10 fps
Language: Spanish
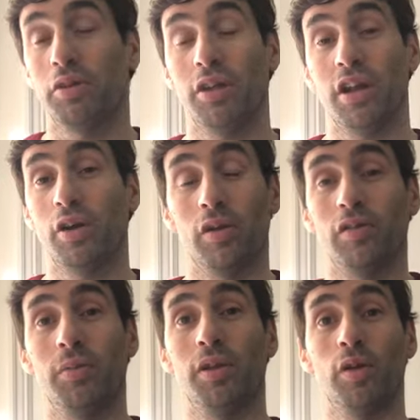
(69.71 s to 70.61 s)
no, tenía
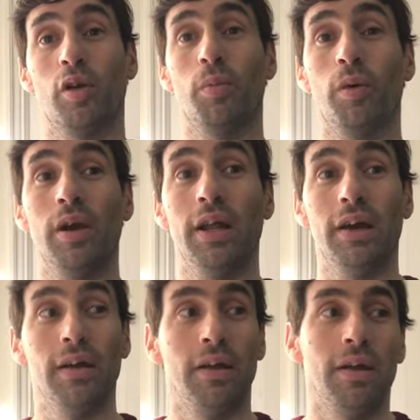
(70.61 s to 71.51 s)
conocimiento de cómo
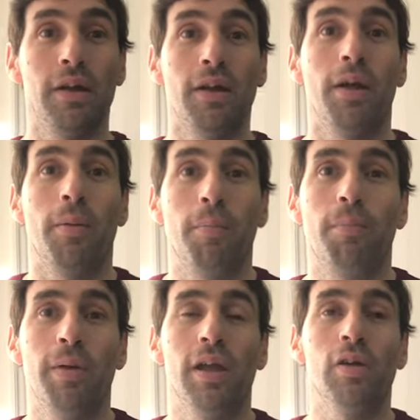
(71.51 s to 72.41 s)
era,
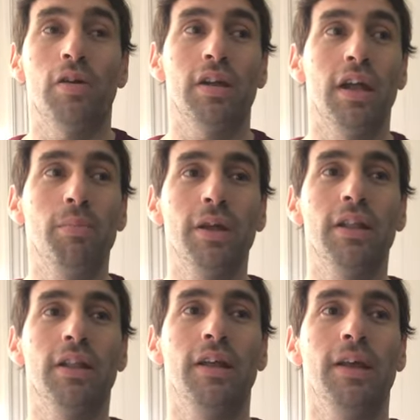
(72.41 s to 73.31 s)
pero
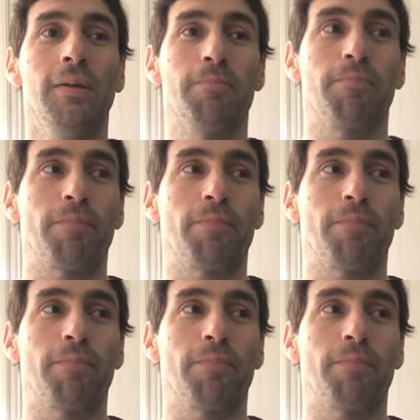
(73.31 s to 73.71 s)
realmente